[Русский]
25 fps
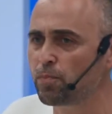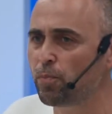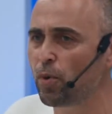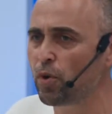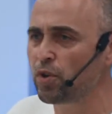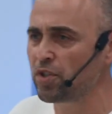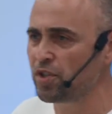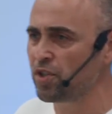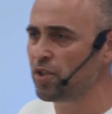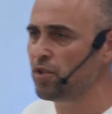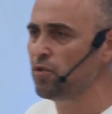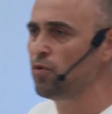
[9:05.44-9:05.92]

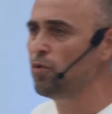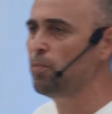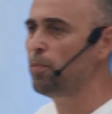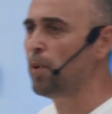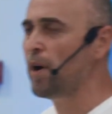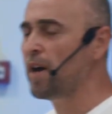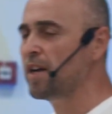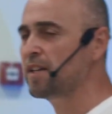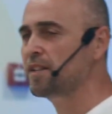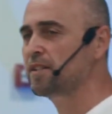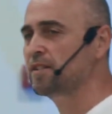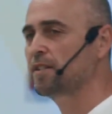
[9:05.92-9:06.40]
бойся не
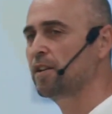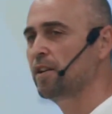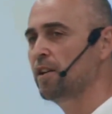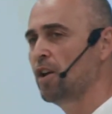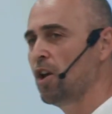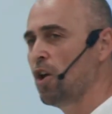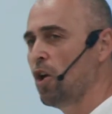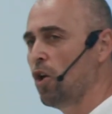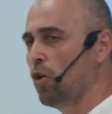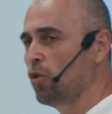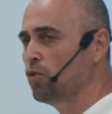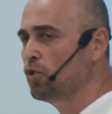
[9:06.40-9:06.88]
упасть.
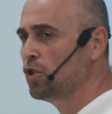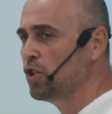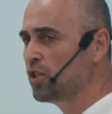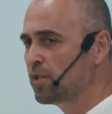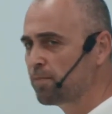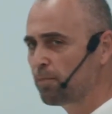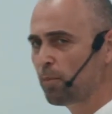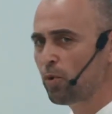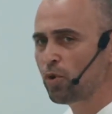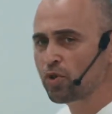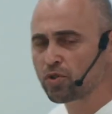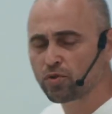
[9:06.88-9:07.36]
Он не
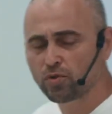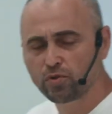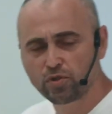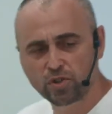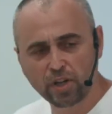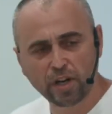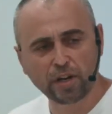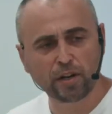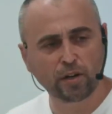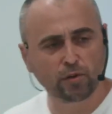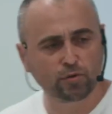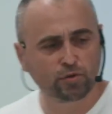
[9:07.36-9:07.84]
использует
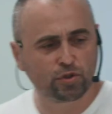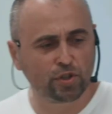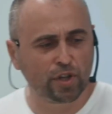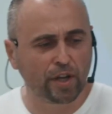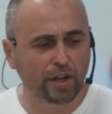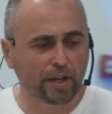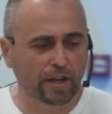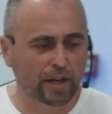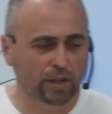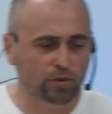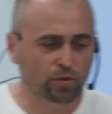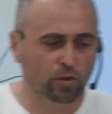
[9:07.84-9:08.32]
тех
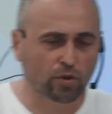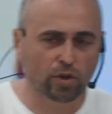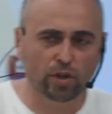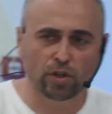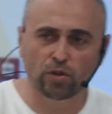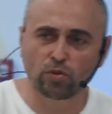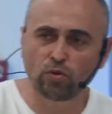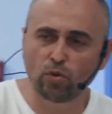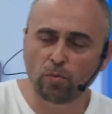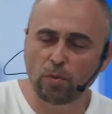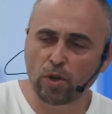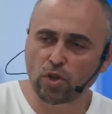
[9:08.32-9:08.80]
людей, которые
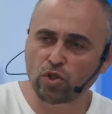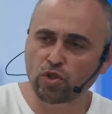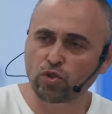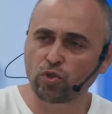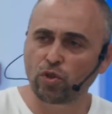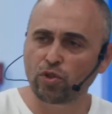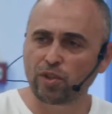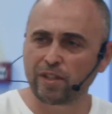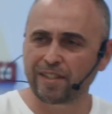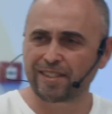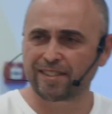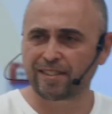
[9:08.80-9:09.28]
думают, что
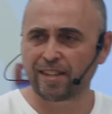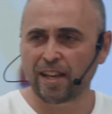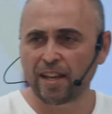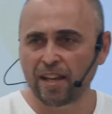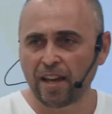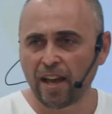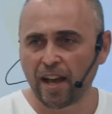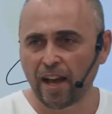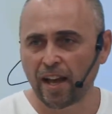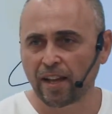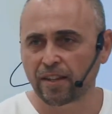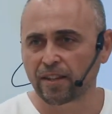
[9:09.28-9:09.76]
они
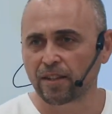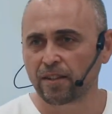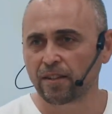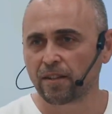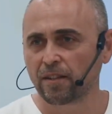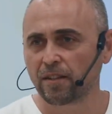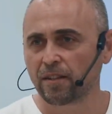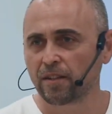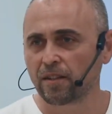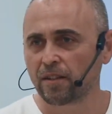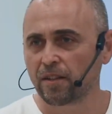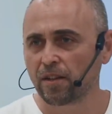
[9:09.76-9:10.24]
стоят –
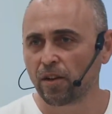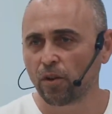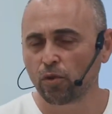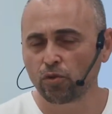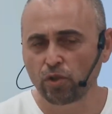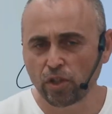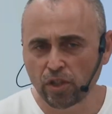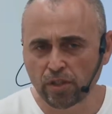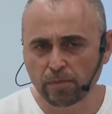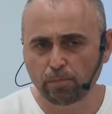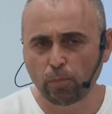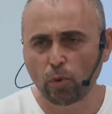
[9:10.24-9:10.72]
он
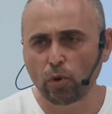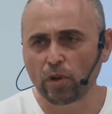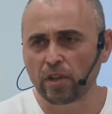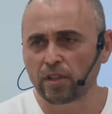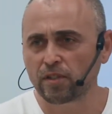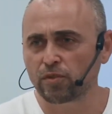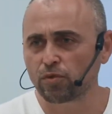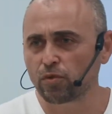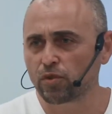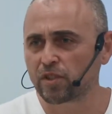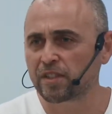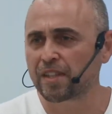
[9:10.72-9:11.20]
не
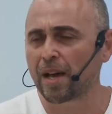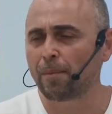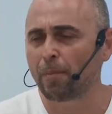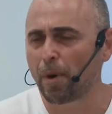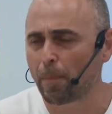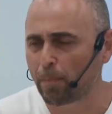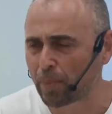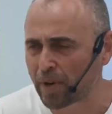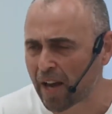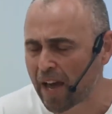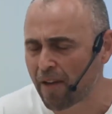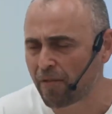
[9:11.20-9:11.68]
использует
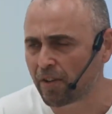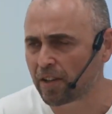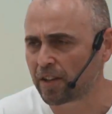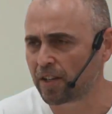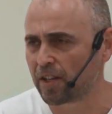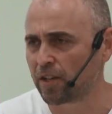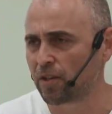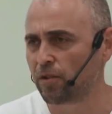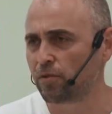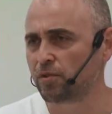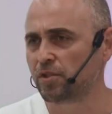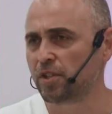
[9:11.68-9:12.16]

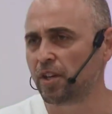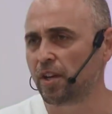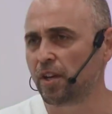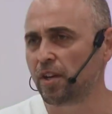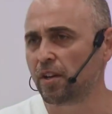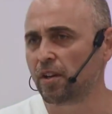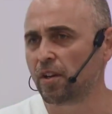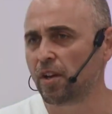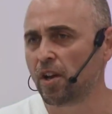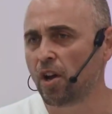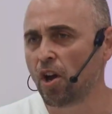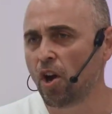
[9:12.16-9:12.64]
самоправедных
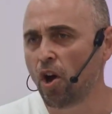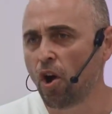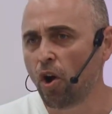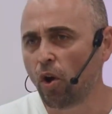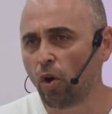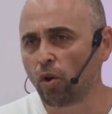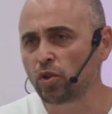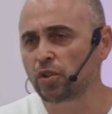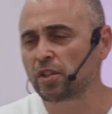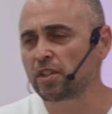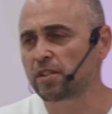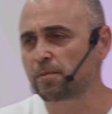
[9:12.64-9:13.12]
людей.
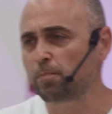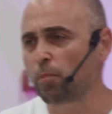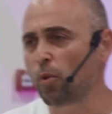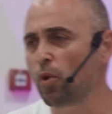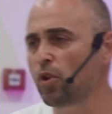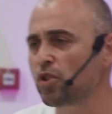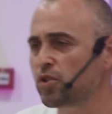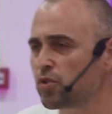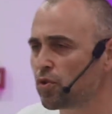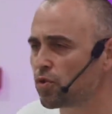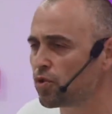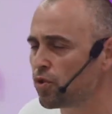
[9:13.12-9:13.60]
Он
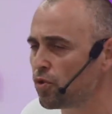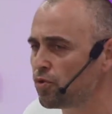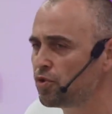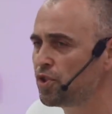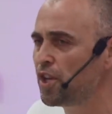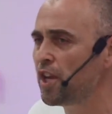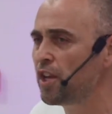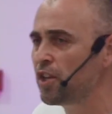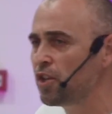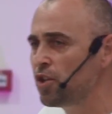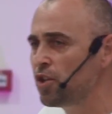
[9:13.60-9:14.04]
использует людей